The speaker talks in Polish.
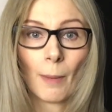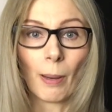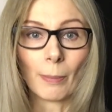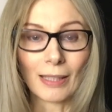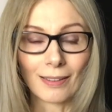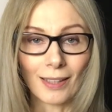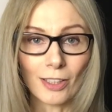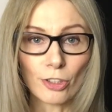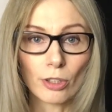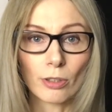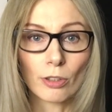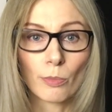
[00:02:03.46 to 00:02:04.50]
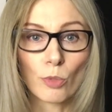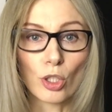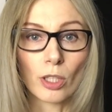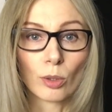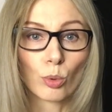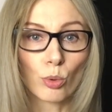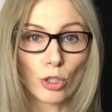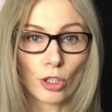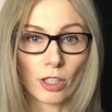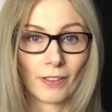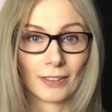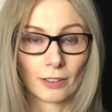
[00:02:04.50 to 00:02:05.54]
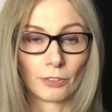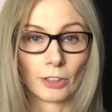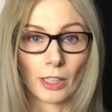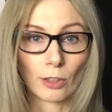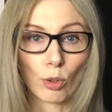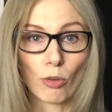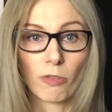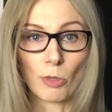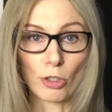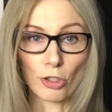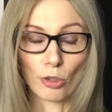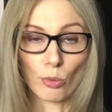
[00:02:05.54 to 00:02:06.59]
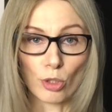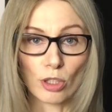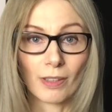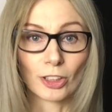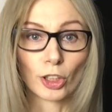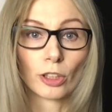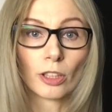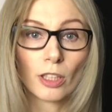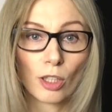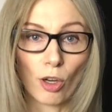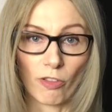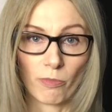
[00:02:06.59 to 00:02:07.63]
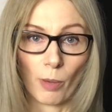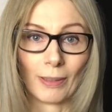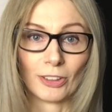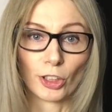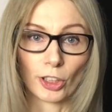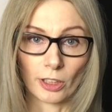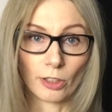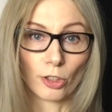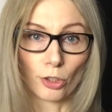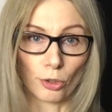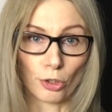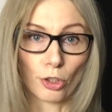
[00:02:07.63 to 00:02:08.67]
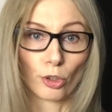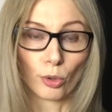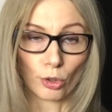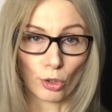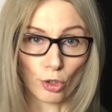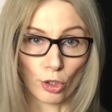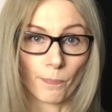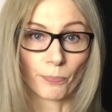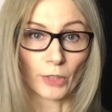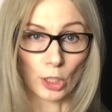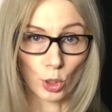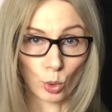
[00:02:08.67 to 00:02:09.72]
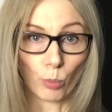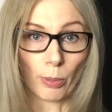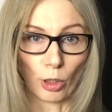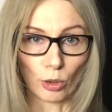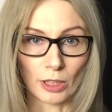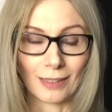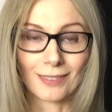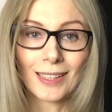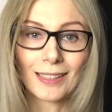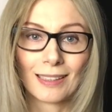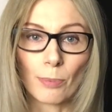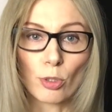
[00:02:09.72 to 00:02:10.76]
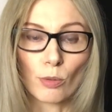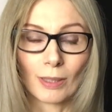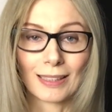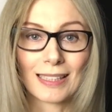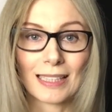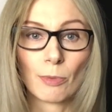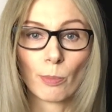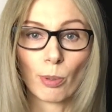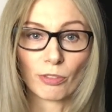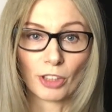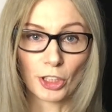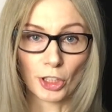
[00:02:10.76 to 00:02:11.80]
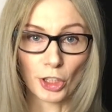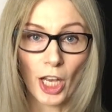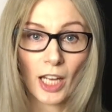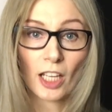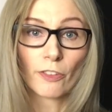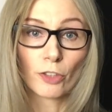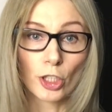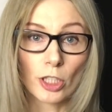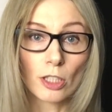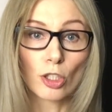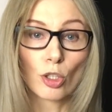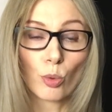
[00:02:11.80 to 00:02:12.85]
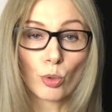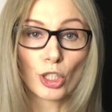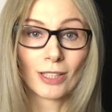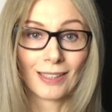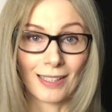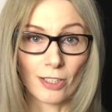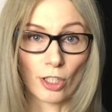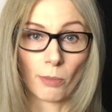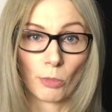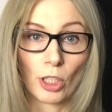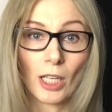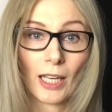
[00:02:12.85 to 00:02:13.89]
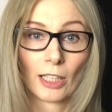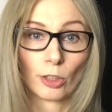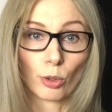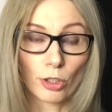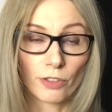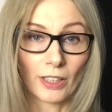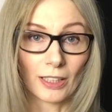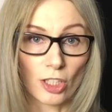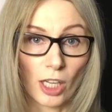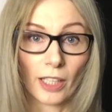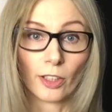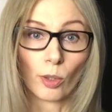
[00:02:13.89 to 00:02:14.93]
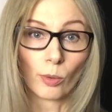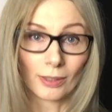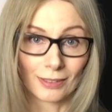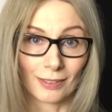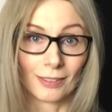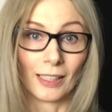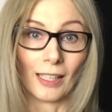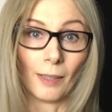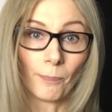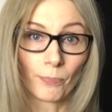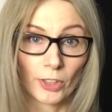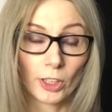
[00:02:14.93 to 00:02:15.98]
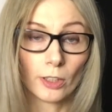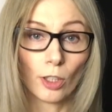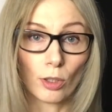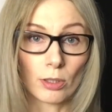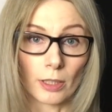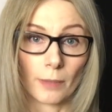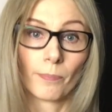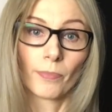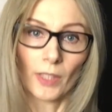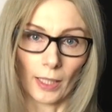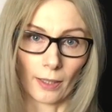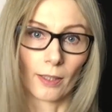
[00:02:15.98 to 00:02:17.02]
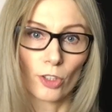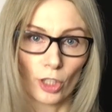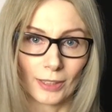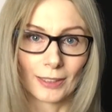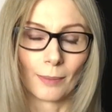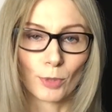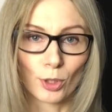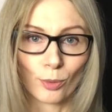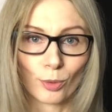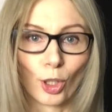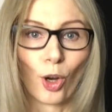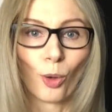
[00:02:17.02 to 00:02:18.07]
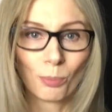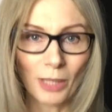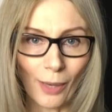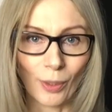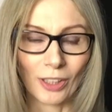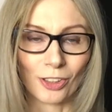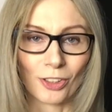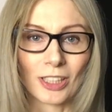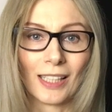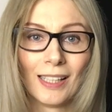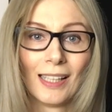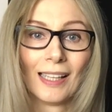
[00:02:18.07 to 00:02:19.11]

pamiętajcie o tym, że dużych kwantyfikatorów możecie używać tylko w momencie, kiedy coś dotyczy 100%. Kiedy na przykład chcemy powiedzieć, wszyscy ludzie na Ziemi doświadczają dnia i nocy. Tak, czasem są to białe noce,